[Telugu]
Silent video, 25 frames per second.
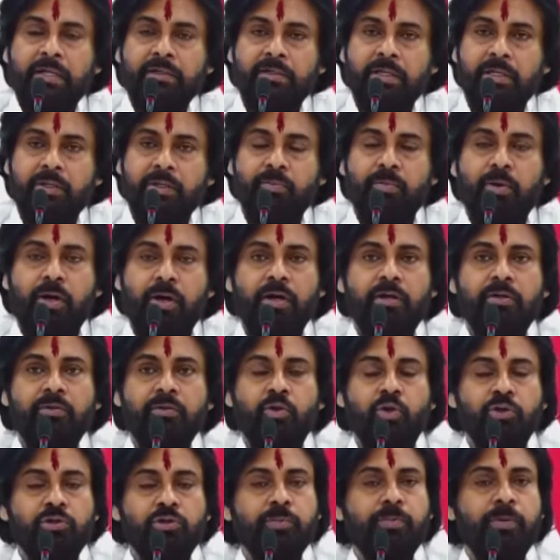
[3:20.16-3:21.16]
దాని బా
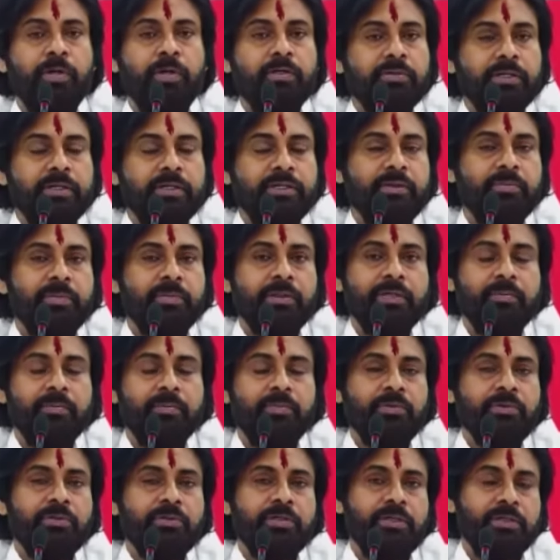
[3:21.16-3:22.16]
లోతుపాత ఏంటి మనకి
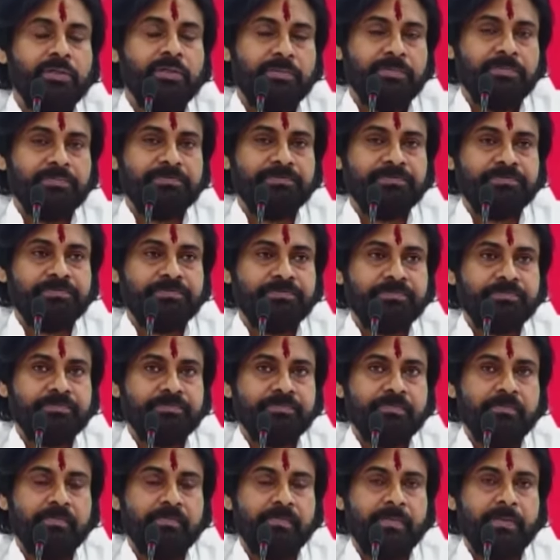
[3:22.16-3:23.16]
ఎప్పుడు తెలియదు
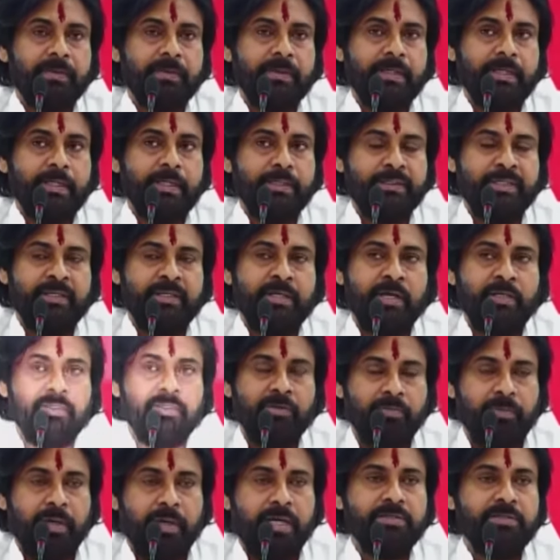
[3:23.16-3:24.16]
అసలు
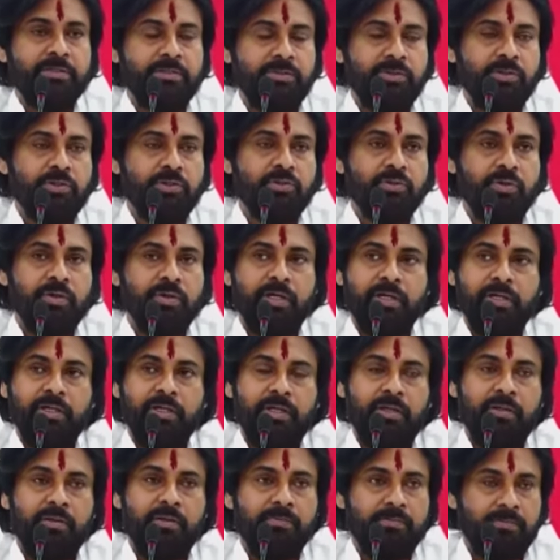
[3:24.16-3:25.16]
నాకు బాధ్యత
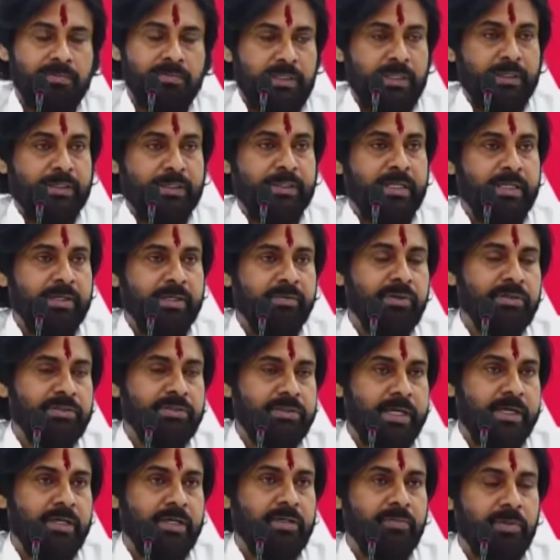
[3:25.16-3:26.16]
తీసుకోగానే చాలా కీలకమైన
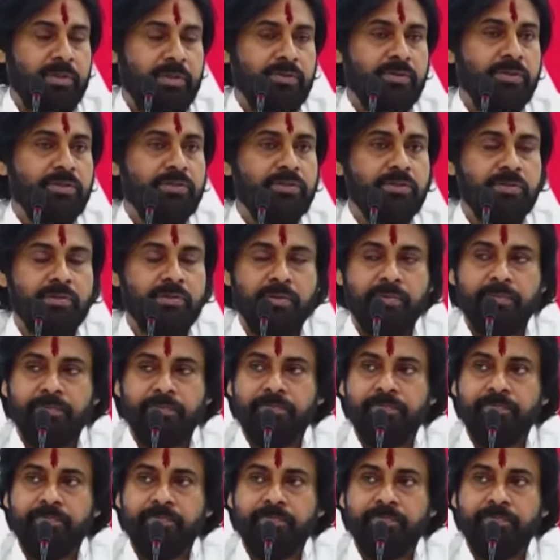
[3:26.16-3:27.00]
శాఖలు మనం తీసుకున్నాం